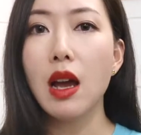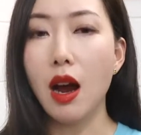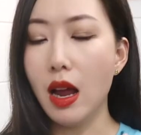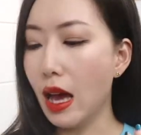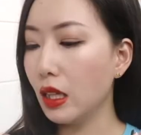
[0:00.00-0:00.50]

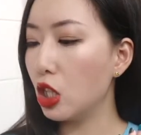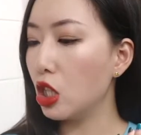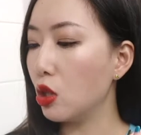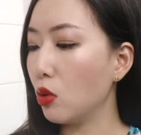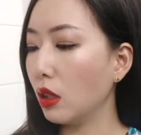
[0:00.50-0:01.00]
而且它的
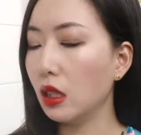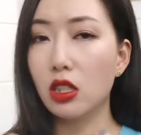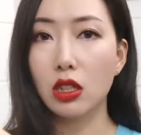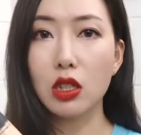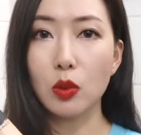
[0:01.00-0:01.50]
持妆力
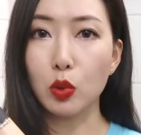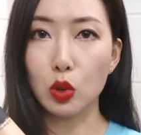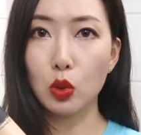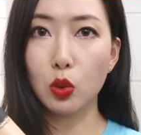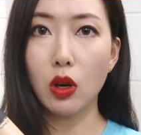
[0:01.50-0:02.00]
真的是不
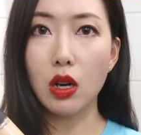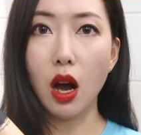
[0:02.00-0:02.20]
错。